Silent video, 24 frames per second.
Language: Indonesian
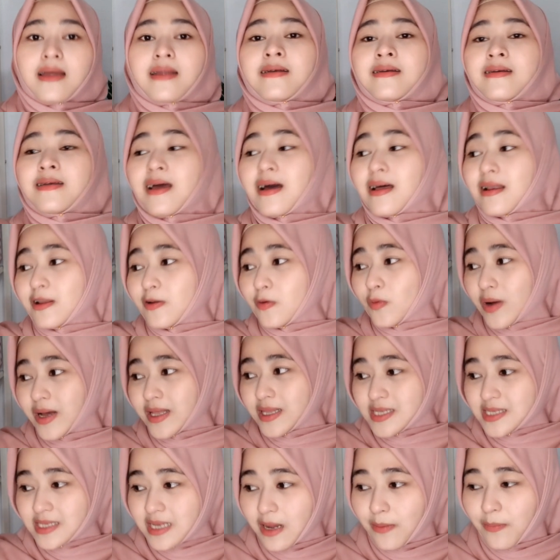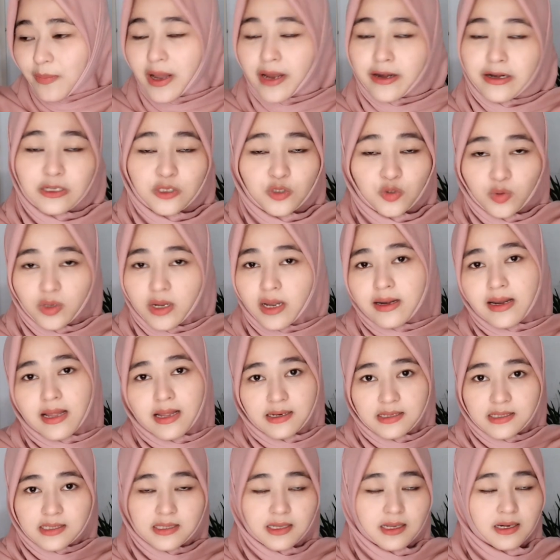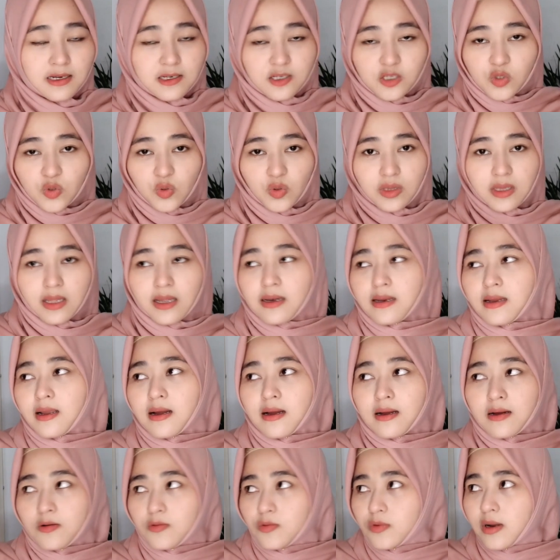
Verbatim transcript: dan dari WhatsApp ada juga dari screenshotan yang